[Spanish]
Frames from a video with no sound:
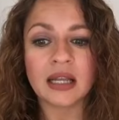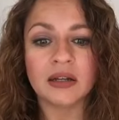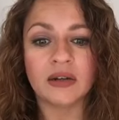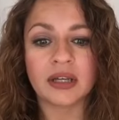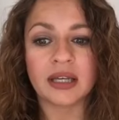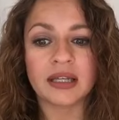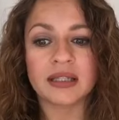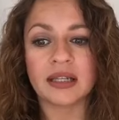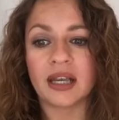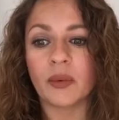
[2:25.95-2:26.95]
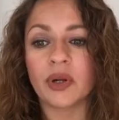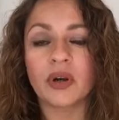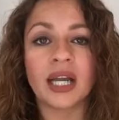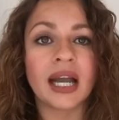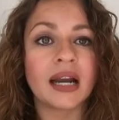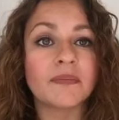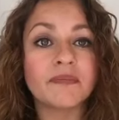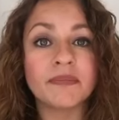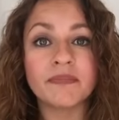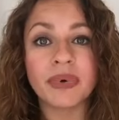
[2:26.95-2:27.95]
lo que sería bueno crear
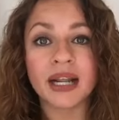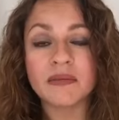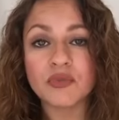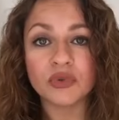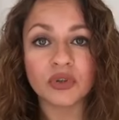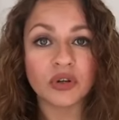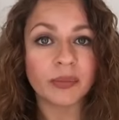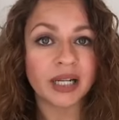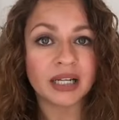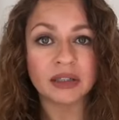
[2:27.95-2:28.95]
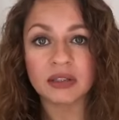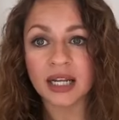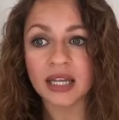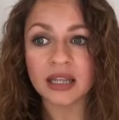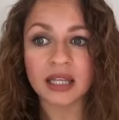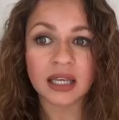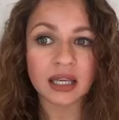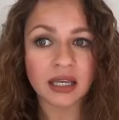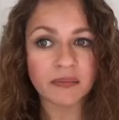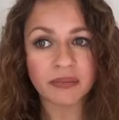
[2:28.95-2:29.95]
para el mundo, para la otra
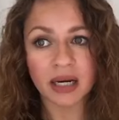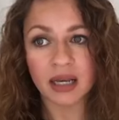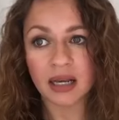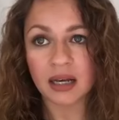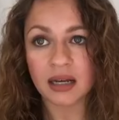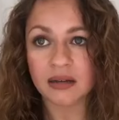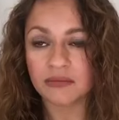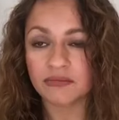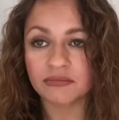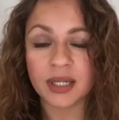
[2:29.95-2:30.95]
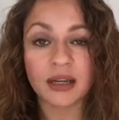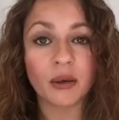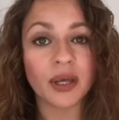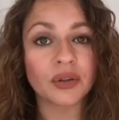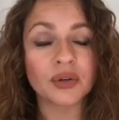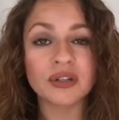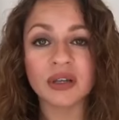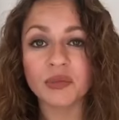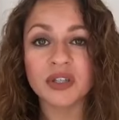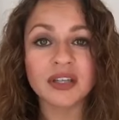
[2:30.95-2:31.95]
gente, para el evento que
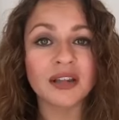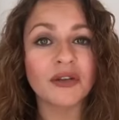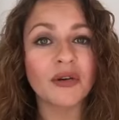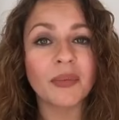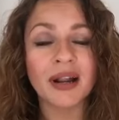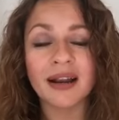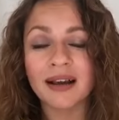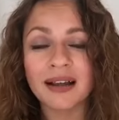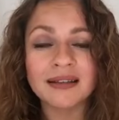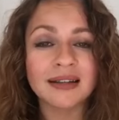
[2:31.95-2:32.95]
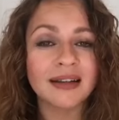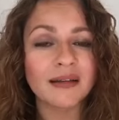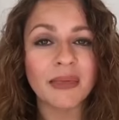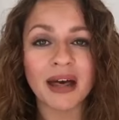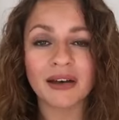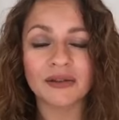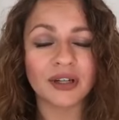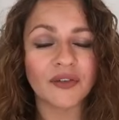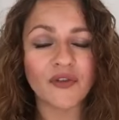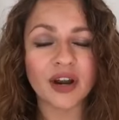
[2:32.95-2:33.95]
estamos haciendo, para la clase, la llamada, lo
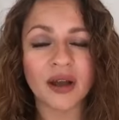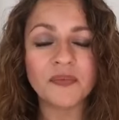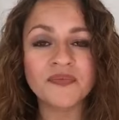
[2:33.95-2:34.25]
que fuera.